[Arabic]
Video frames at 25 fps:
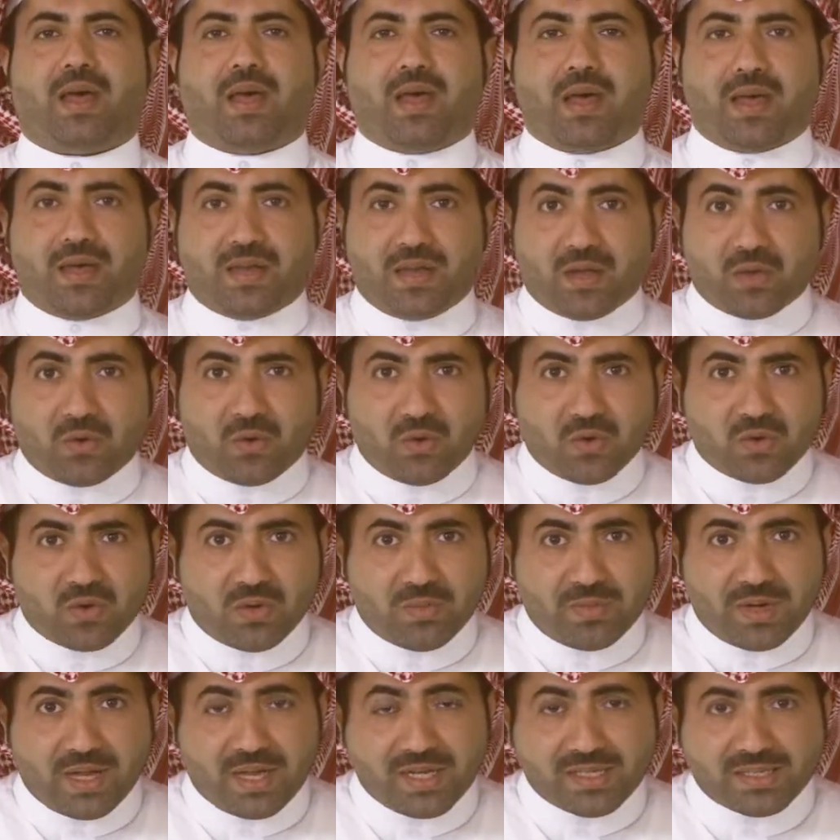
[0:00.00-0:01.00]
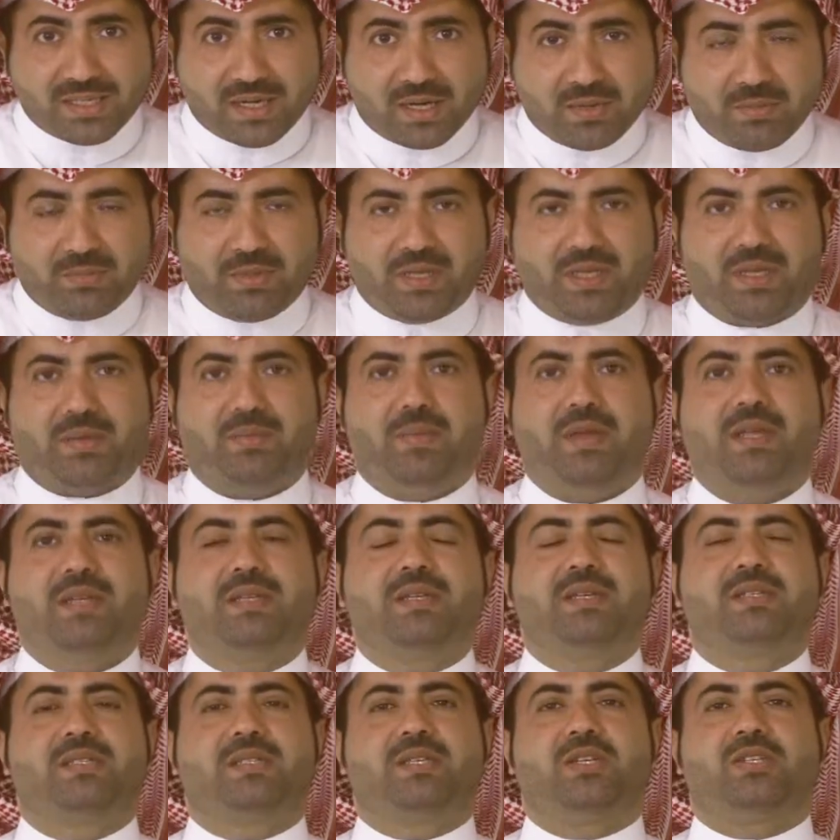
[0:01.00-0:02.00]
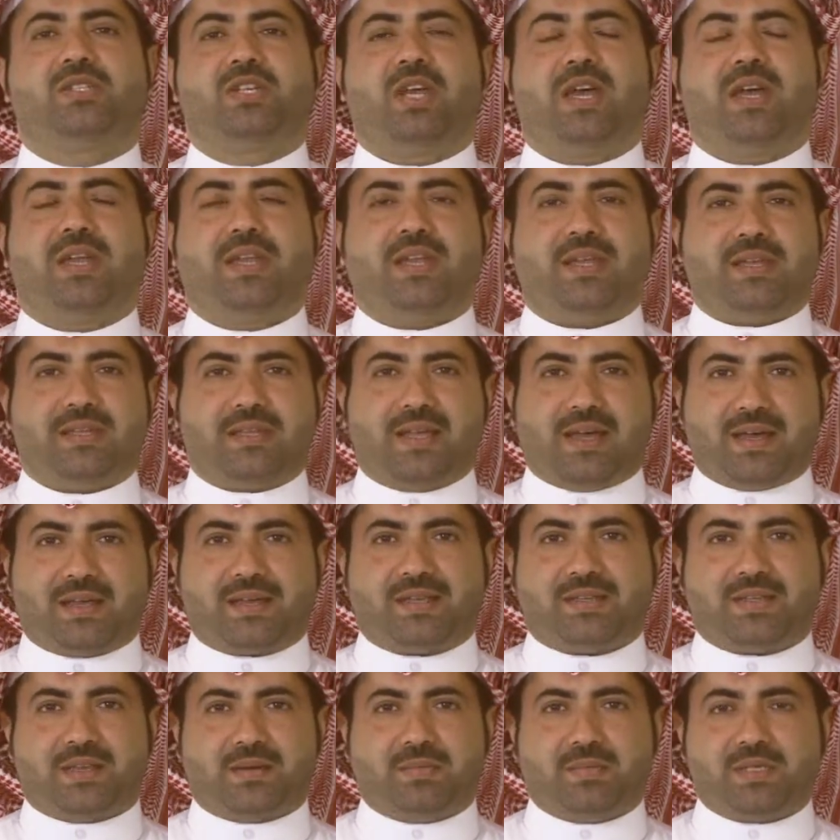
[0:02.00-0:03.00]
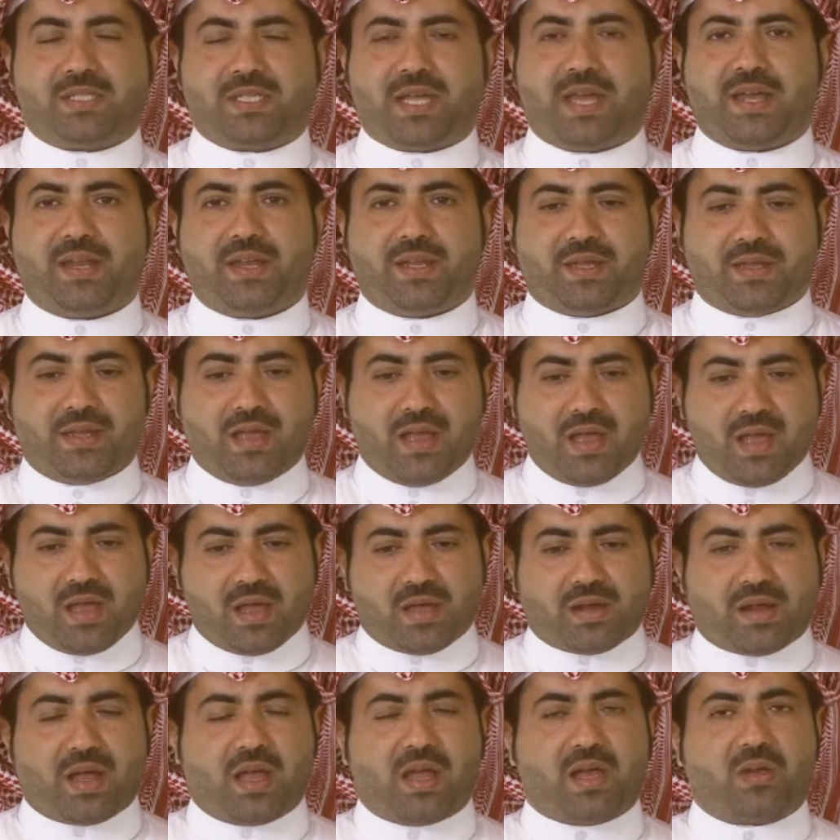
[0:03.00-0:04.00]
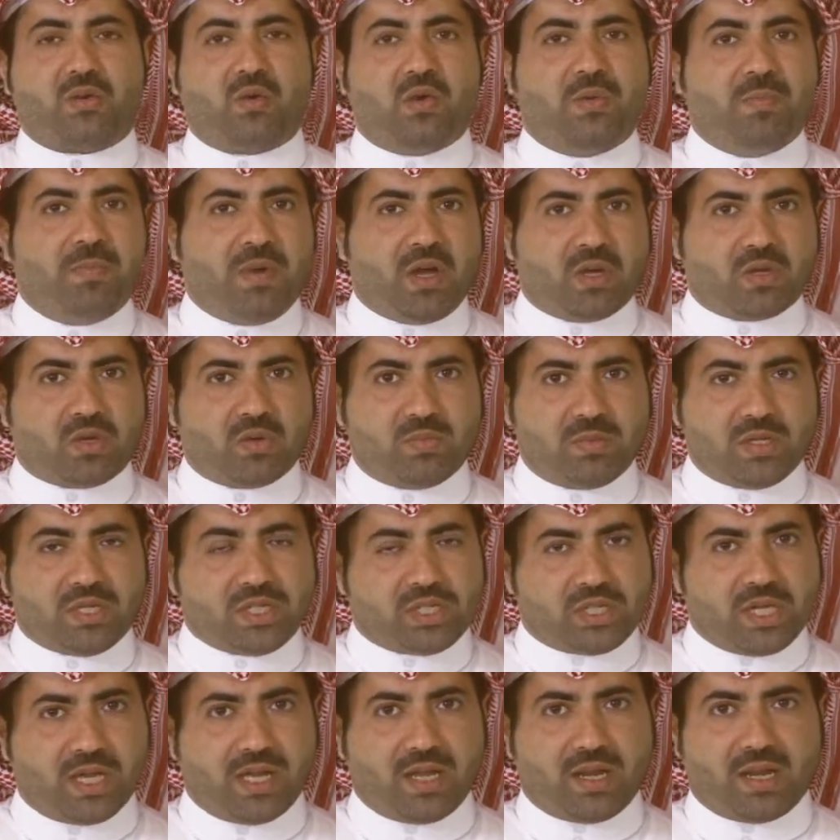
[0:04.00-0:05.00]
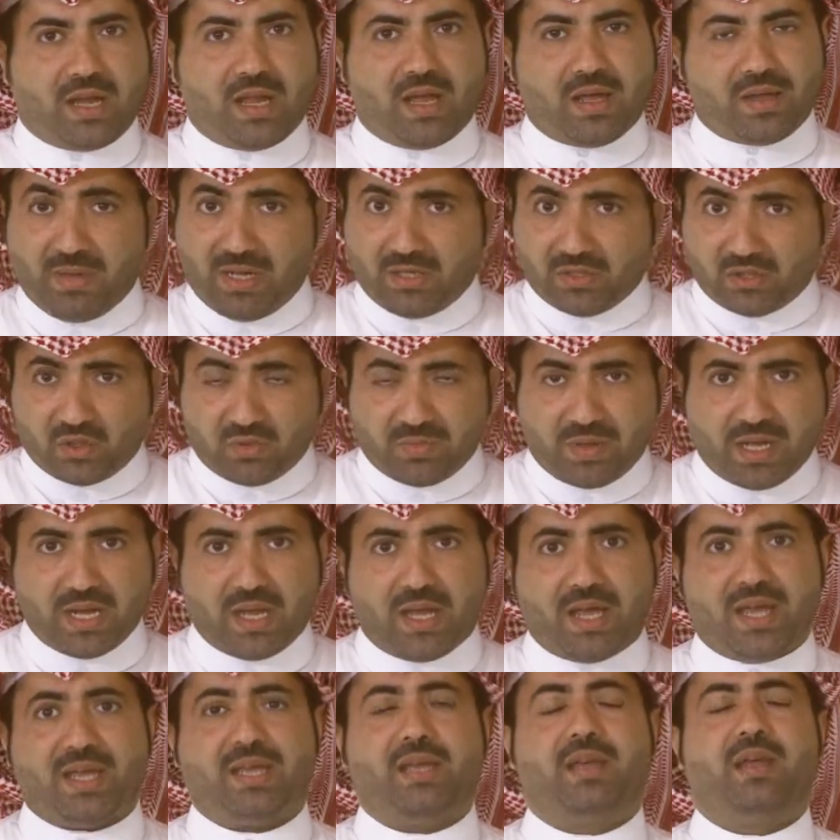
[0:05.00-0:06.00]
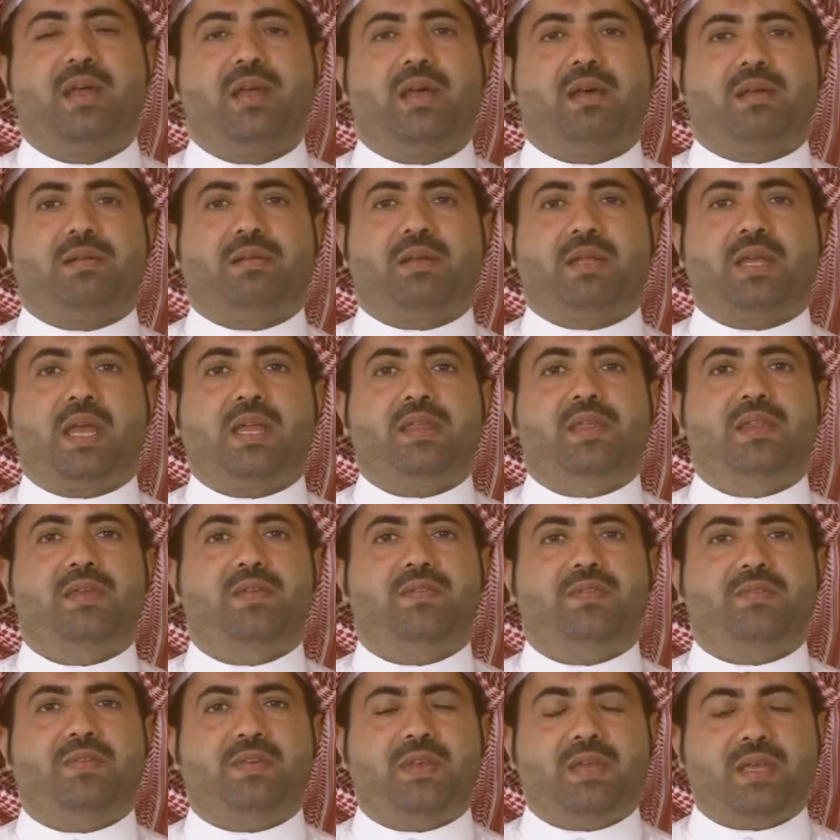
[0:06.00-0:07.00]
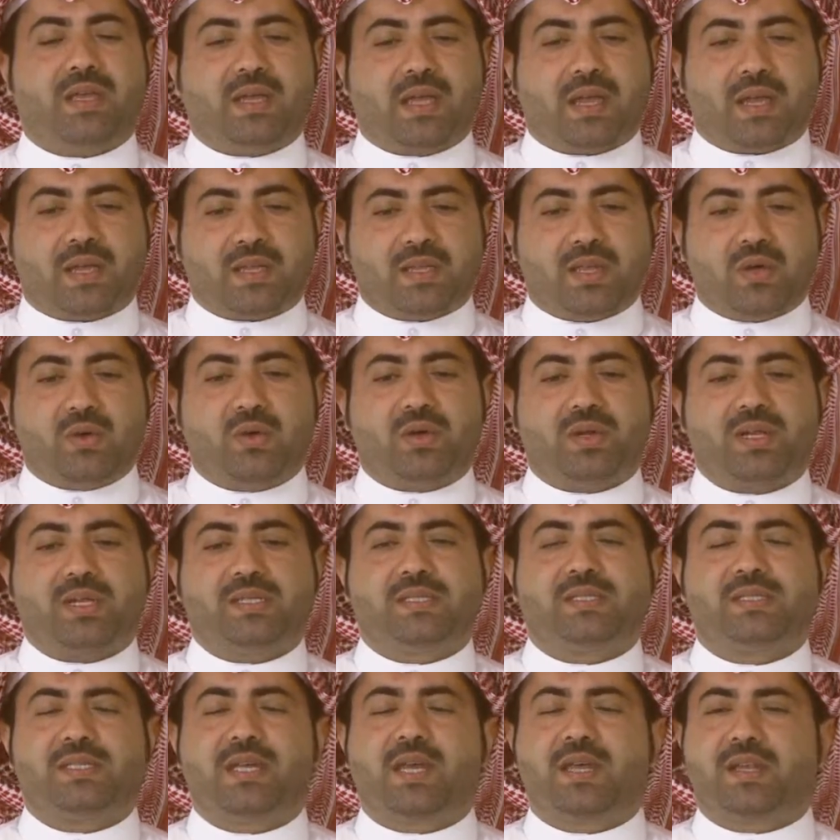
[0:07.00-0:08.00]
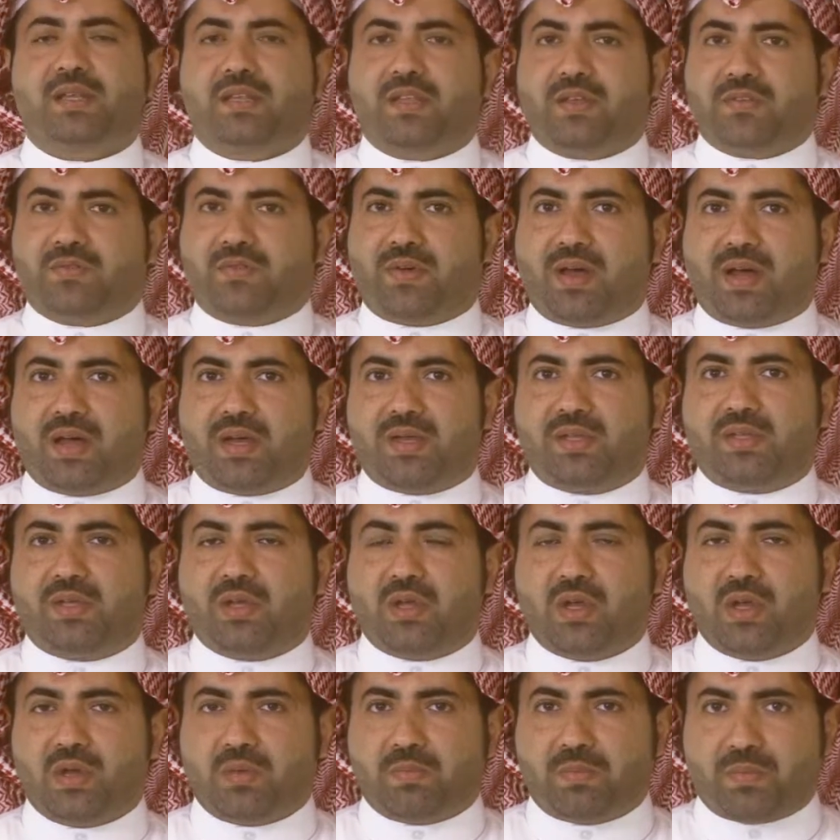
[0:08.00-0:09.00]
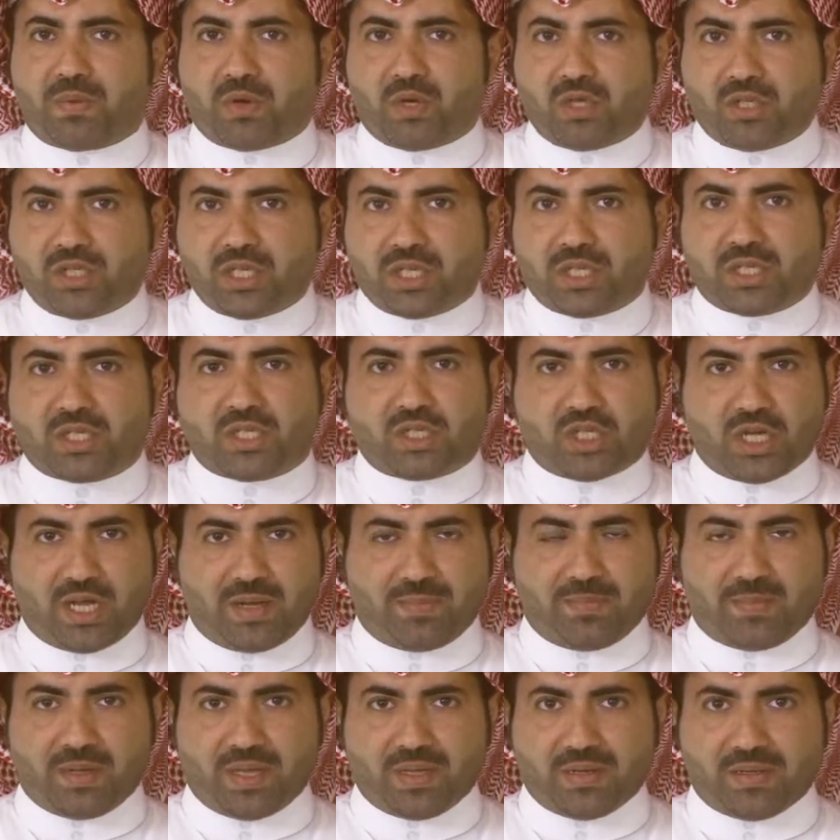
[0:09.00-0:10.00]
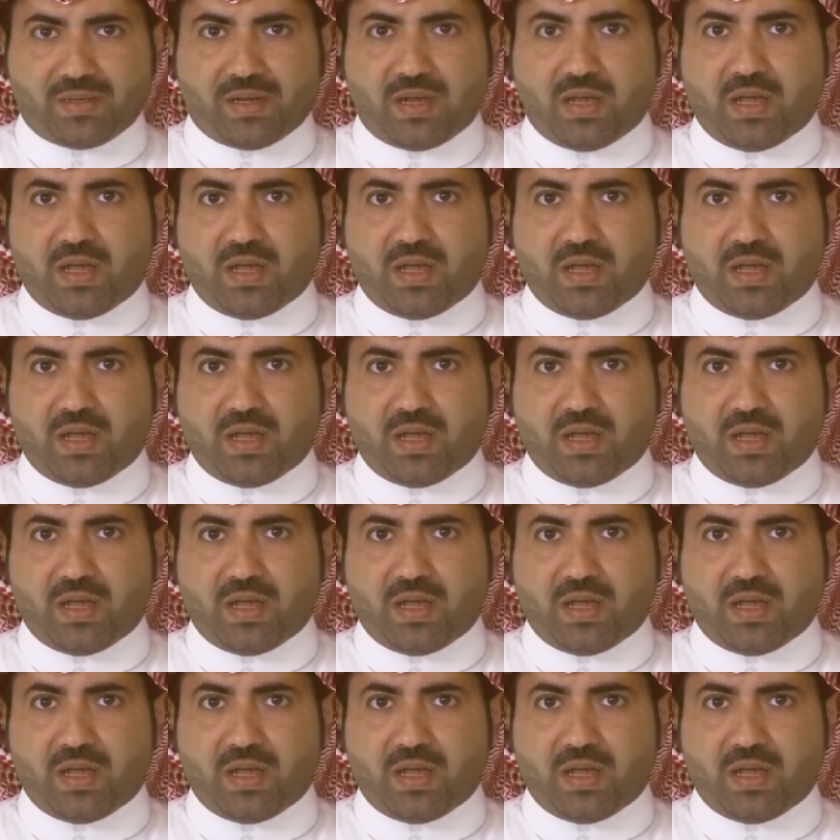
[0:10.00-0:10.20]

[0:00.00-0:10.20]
أنا أخوكم ناصر المحيميد استشاري إدارة المشاريع راح أكون معكم إن شاء الله مع زملائي نقدم فيها دورة سيرتيفايد Project Champion